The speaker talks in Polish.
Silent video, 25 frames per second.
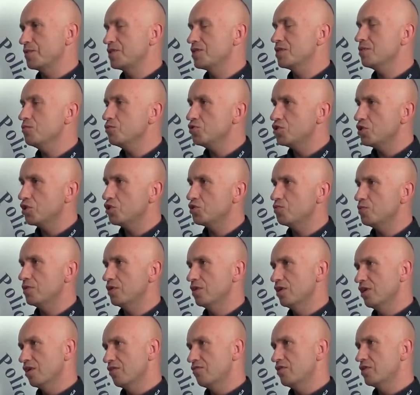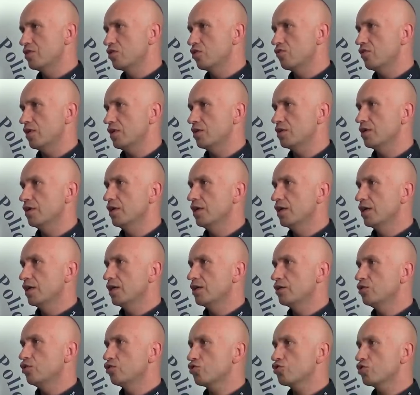z tymi dziećmi wędrowali
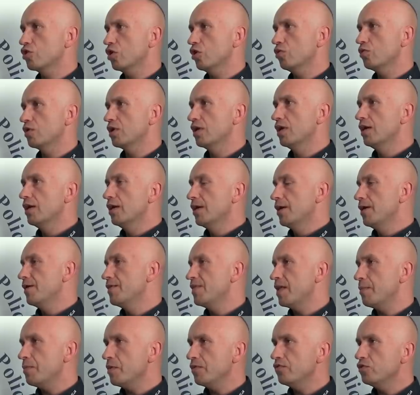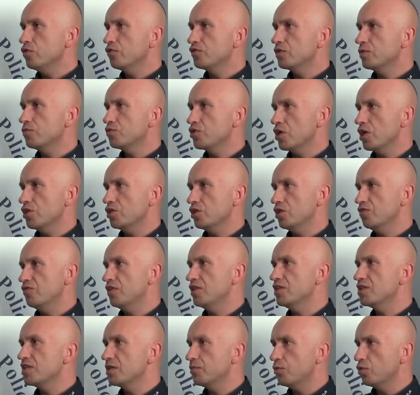do szkoły. Na pewno w tym czasie
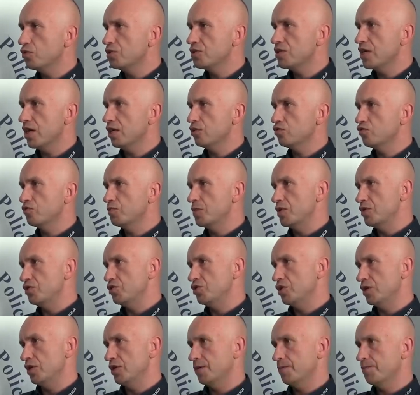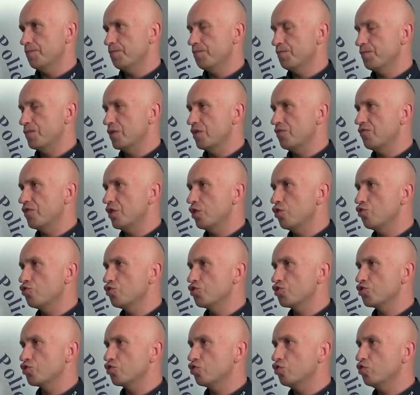więcej policjantów będzie w
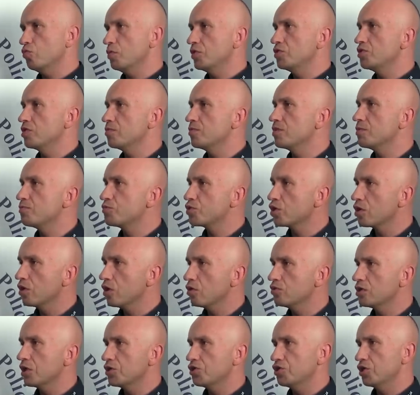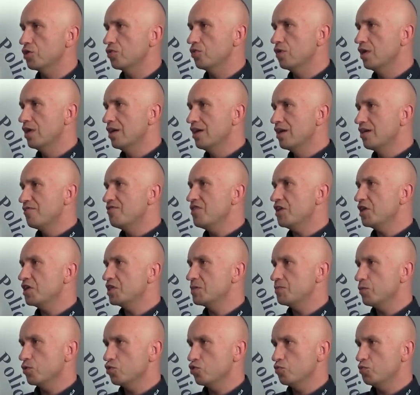rejonie szkół. Będziemy przyglądać się, w
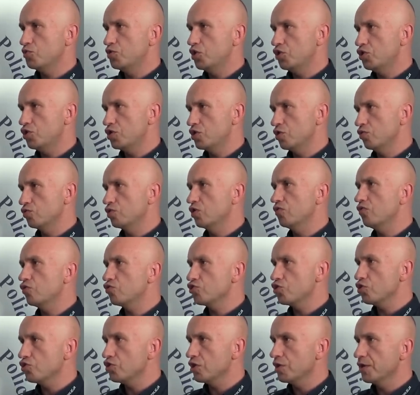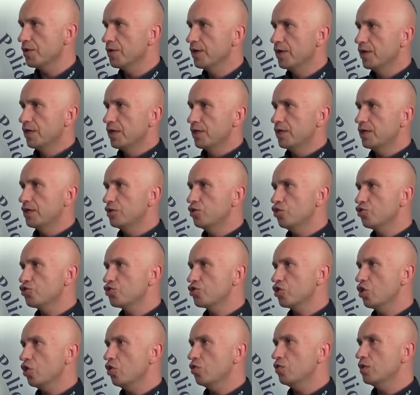jaki sposób dzieci są dowożone do
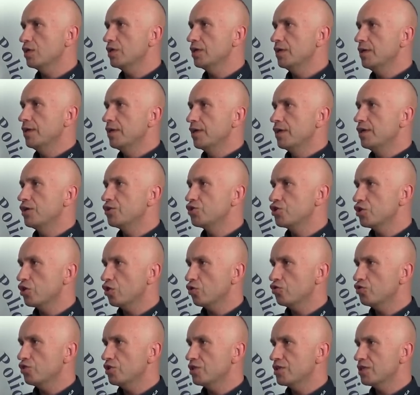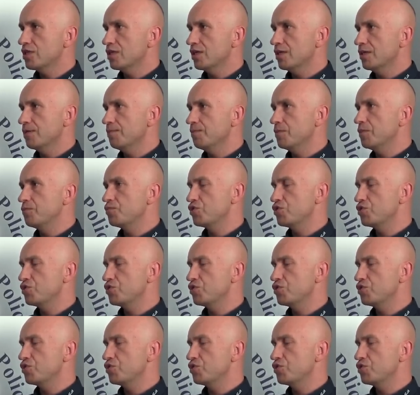szkoły, czy rodzice